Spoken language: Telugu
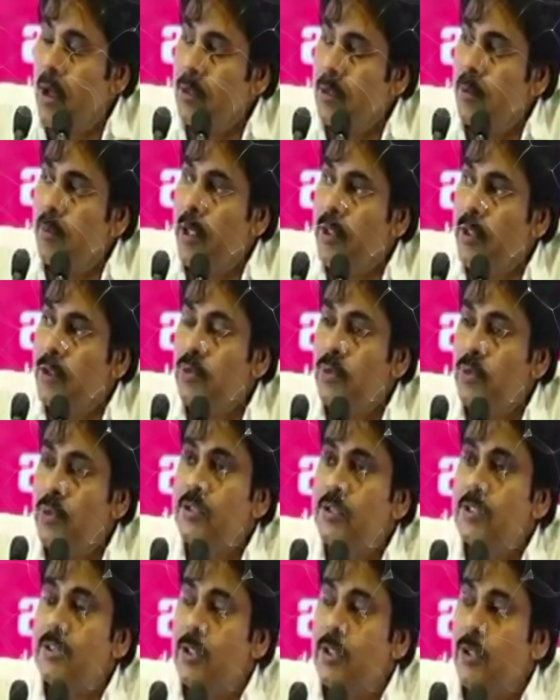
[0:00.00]
on the path
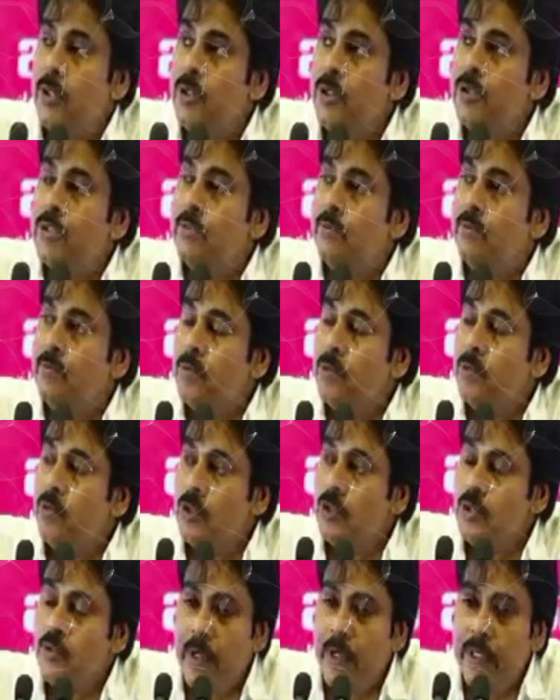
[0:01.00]
towards a solution,
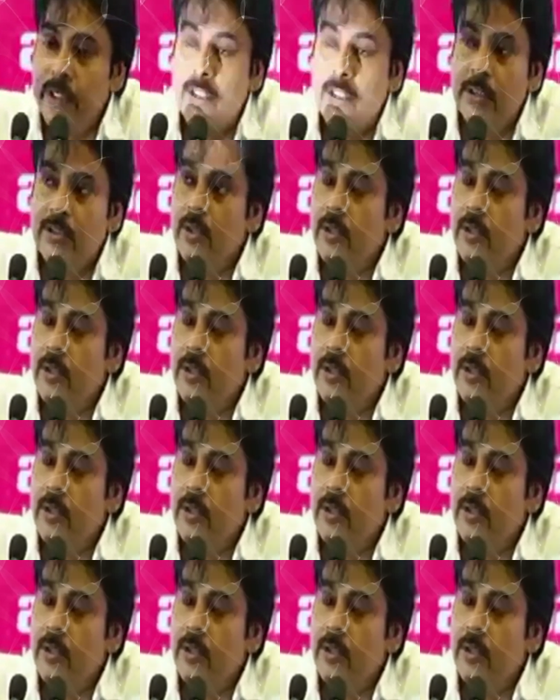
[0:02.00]
towards finding